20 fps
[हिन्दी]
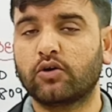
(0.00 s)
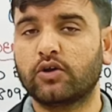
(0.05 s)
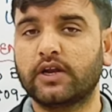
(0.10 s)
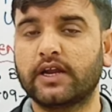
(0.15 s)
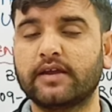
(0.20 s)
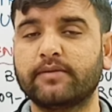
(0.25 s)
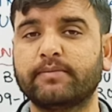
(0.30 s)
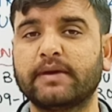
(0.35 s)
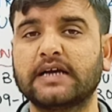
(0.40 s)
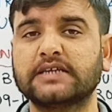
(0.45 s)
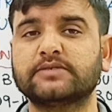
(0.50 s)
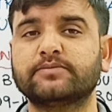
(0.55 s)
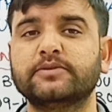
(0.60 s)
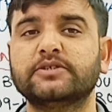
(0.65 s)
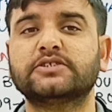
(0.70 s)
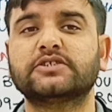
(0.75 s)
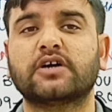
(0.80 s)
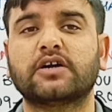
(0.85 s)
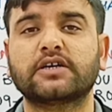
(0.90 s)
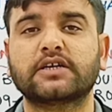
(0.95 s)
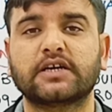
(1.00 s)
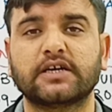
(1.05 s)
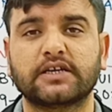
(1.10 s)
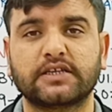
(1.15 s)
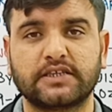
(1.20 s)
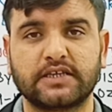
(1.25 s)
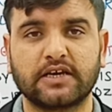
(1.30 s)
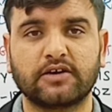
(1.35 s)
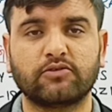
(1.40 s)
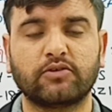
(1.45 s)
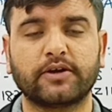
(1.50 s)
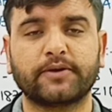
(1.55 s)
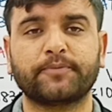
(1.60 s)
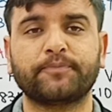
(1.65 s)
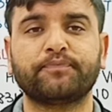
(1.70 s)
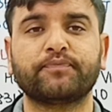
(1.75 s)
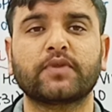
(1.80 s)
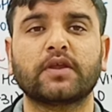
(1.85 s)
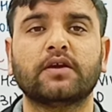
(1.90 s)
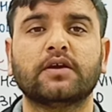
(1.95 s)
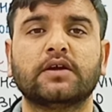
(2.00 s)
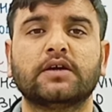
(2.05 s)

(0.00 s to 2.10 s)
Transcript: ऑनलाइन बैच भी स्टार्ट कर दिया हुआ है